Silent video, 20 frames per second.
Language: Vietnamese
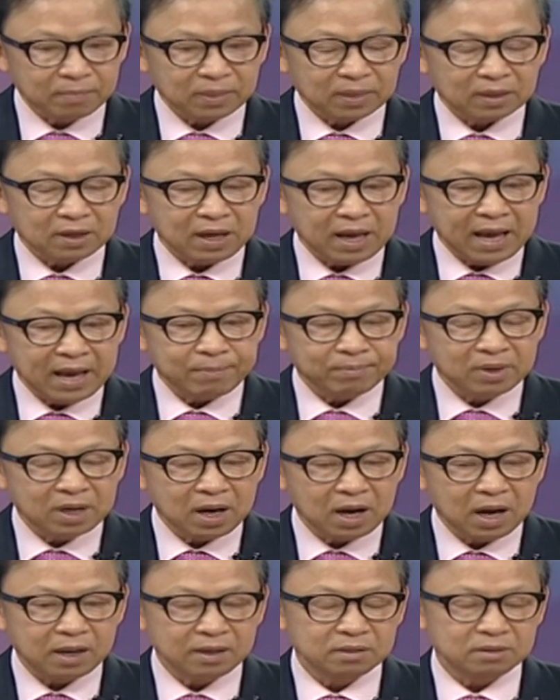thì em
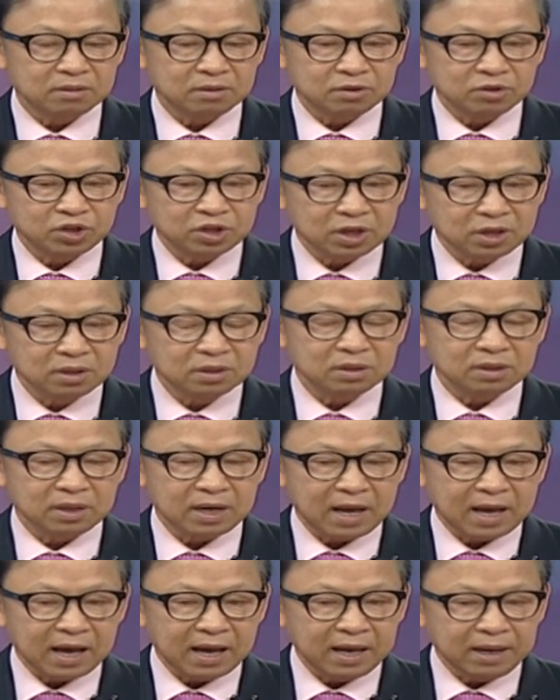nên xin
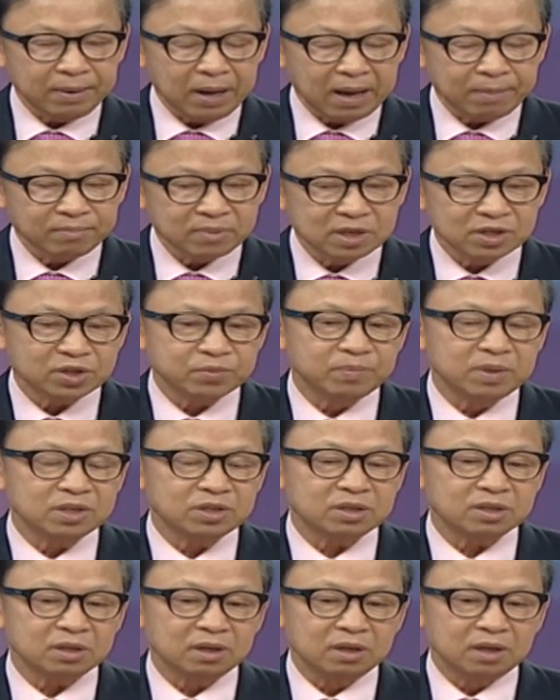để em
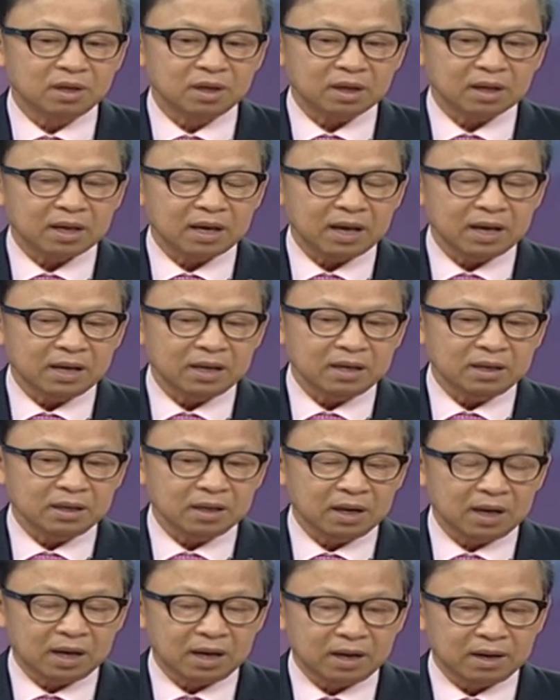dismiss cái
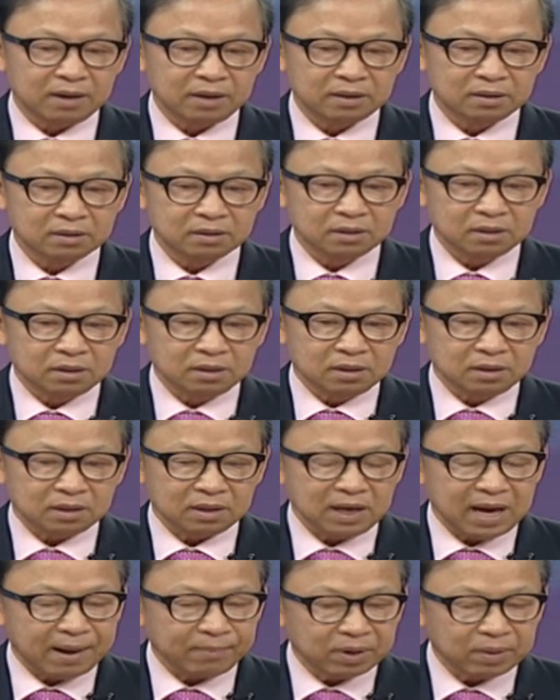uh,
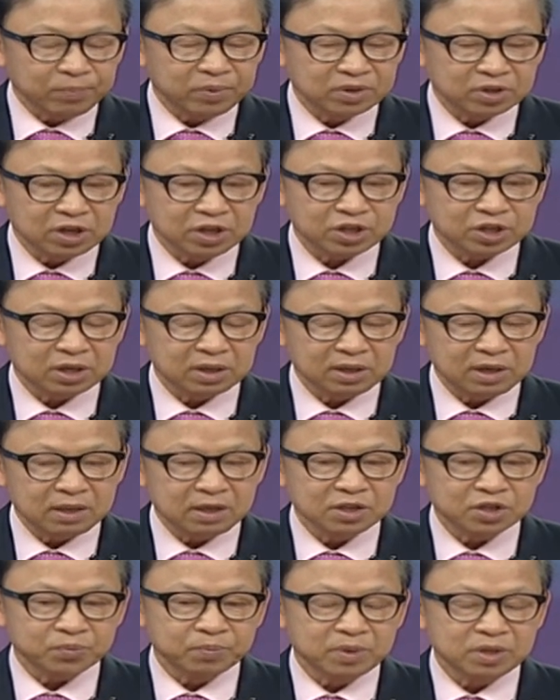làm cái petition để
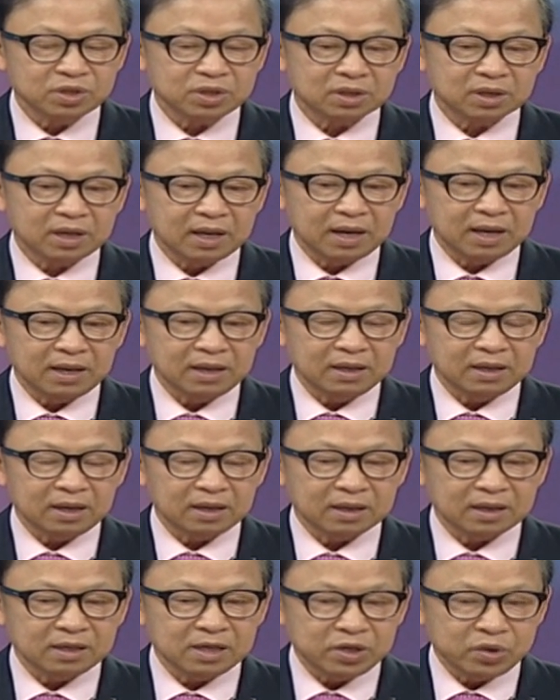dismiss
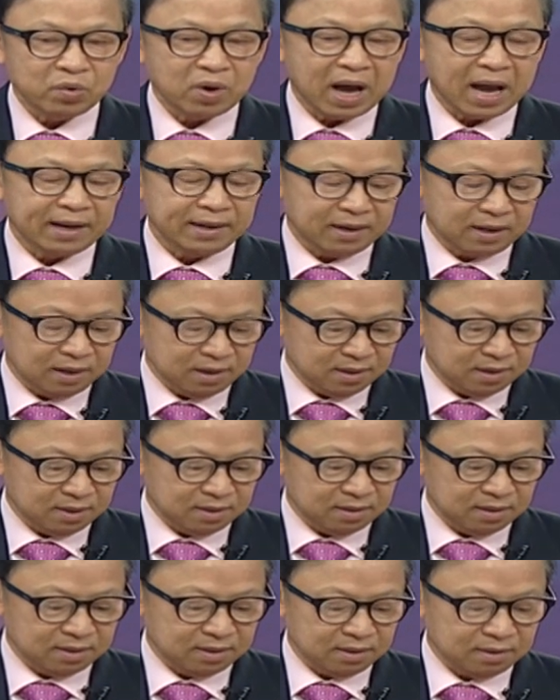cái cái DUI đó
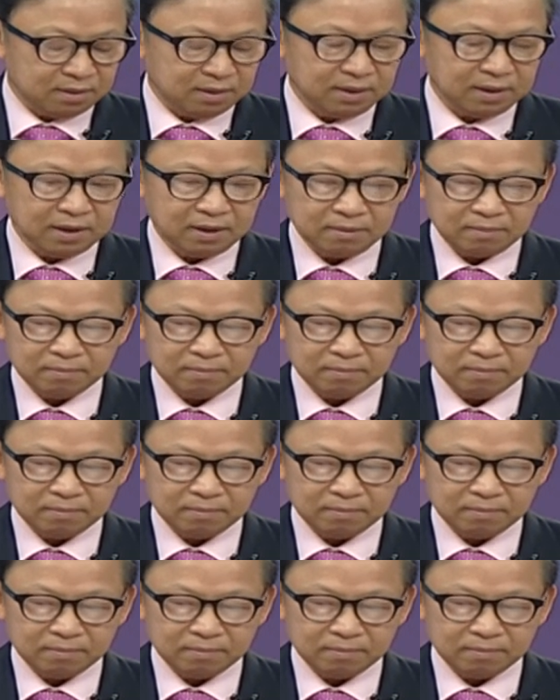nhé